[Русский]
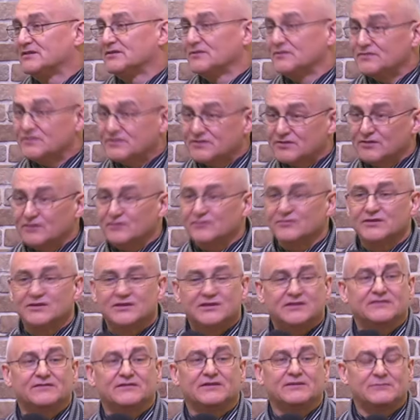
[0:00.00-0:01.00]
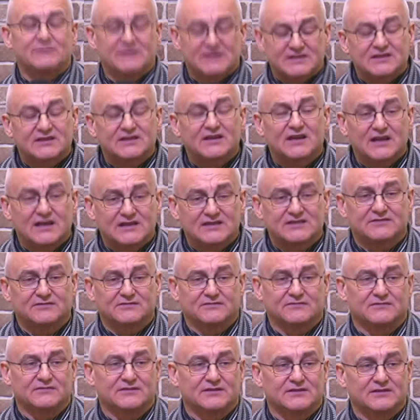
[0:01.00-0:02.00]
но все равно это время
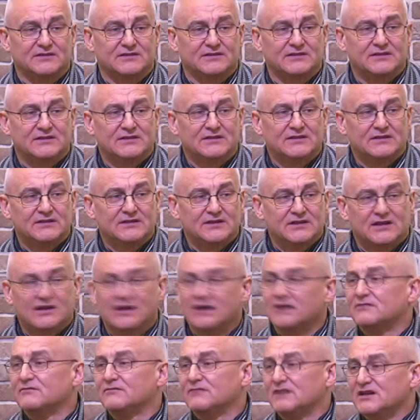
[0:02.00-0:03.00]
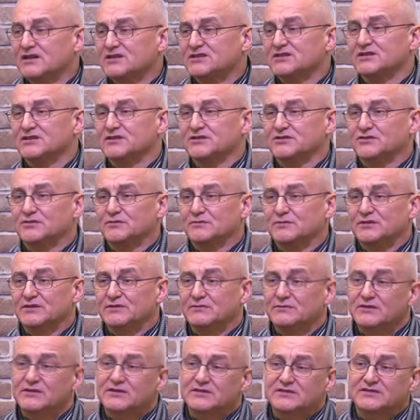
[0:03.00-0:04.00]
странствования. И как важно, чтобы
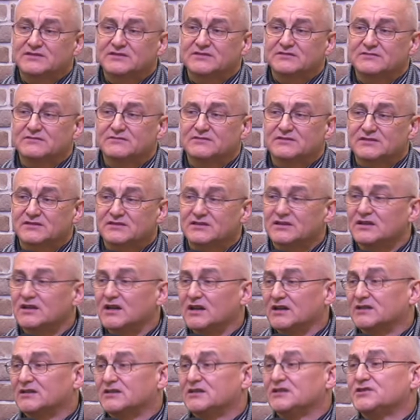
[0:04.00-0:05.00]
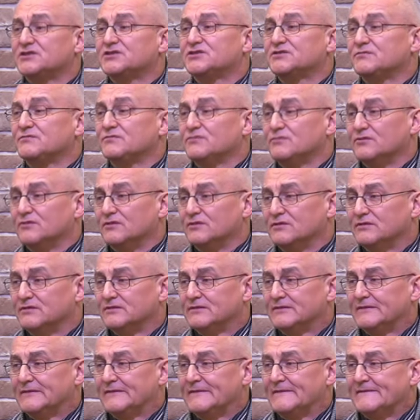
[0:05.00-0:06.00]
иметь страх. Для чего?
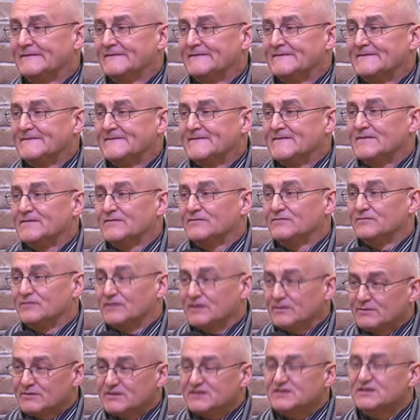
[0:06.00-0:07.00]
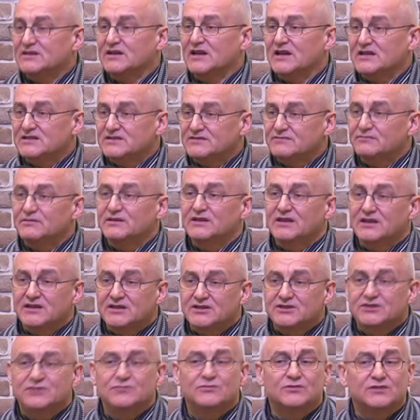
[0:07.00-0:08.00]
Время странствования для
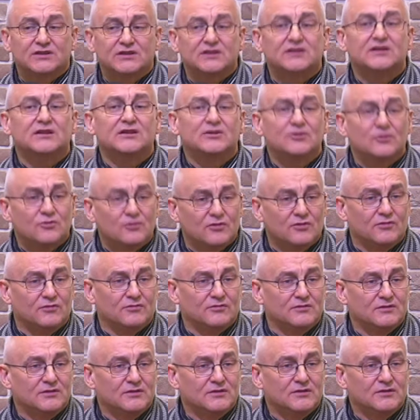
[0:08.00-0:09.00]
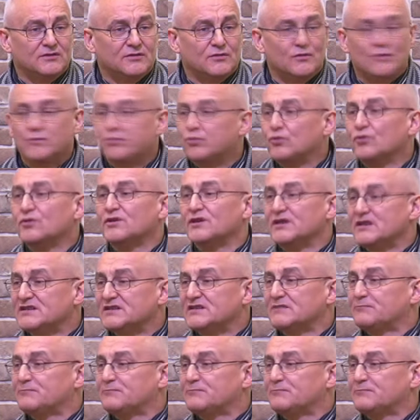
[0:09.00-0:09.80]
чего-то дано. У Бога есть